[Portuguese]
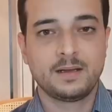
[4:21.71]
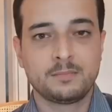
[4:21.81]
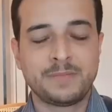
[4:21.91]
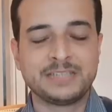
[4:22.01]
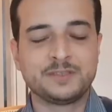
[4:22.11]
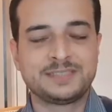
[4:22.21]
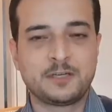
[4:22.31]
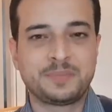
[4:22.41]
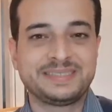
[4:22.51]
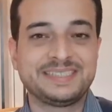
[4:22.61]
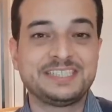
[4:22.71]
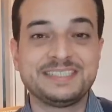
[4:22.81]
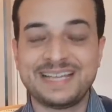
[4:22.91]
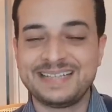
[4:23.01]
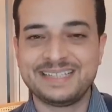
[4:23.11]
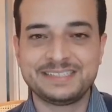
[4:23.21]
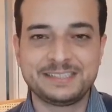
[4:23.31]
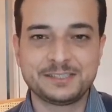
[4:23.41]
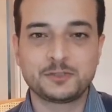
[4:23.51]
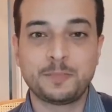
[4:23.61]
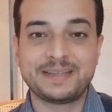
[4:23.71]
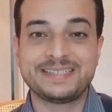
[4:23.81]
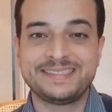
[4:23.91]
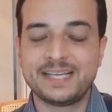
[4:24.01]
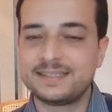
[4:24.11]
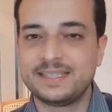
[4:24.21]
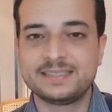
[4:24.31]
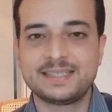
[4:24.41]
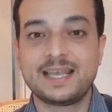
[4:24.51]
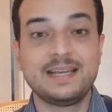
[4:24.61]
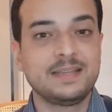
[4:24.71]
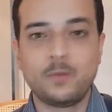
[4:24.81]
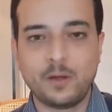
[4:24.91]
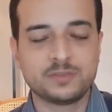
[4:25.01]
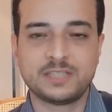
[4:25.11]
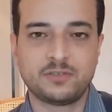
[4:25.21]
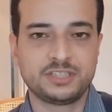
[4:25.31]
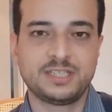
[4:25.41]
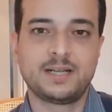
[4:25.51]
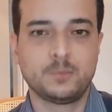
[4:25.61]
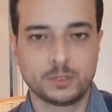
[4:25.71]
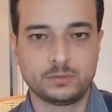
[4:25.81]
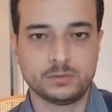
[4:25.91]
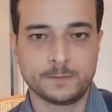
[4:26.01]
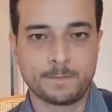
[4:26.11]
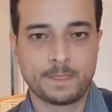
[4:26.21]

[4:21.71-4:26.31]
Mas você não precisa de nada disso para ter certeza que ele não é o Satoshi Nakamoto.